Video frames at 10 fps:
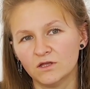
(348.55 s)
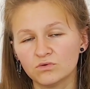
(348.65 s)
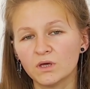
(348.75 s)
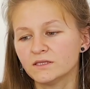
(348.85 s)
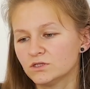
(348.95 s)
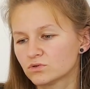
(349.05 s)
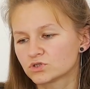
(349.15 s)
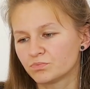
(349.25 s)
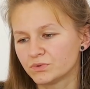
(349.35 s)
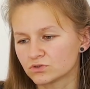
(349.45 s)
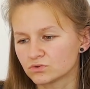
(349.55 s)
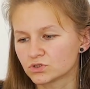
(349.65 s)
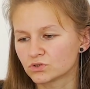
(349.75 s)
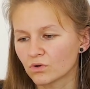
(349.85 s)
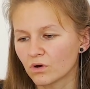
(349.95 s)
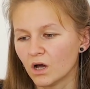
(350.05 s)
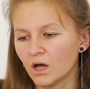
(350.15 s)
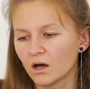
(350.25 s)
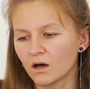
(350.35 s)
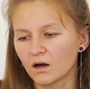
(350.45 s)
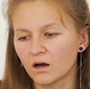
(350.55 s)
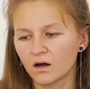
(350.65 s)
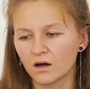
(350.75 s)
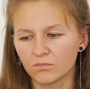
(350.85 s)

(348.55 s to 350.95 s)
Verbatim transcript: Ну и они тоже пишут, что э,